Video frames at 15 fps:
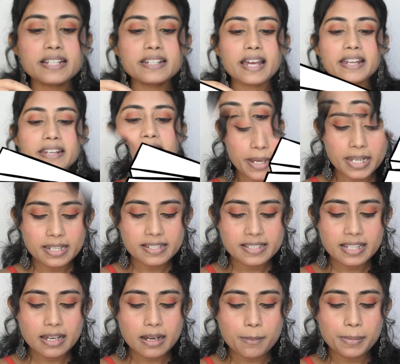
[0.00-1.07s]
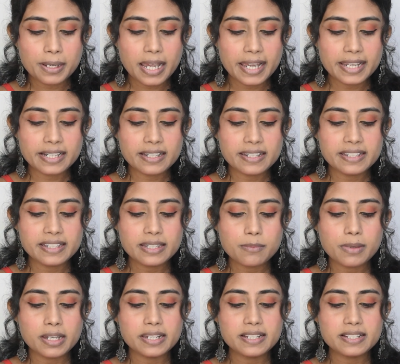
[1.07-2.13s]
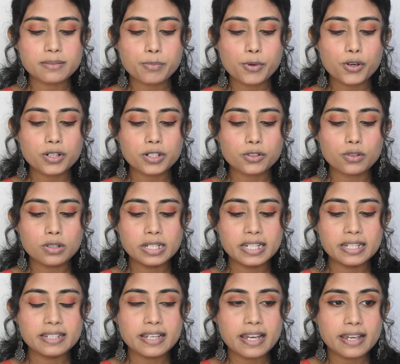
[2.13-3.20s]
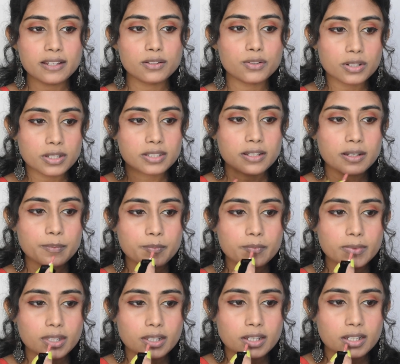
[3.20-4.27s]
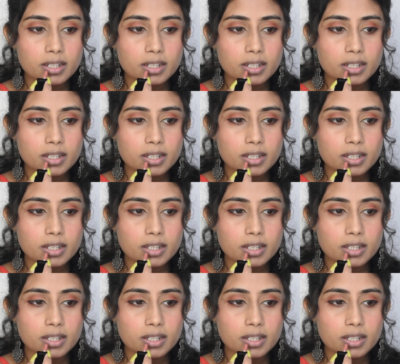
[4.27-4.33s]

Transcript: सो so, अब हम पहले इसे अप्लाई करेंगे मैंने इस प्रोडक्ट को ले लिया है थोड़ा सा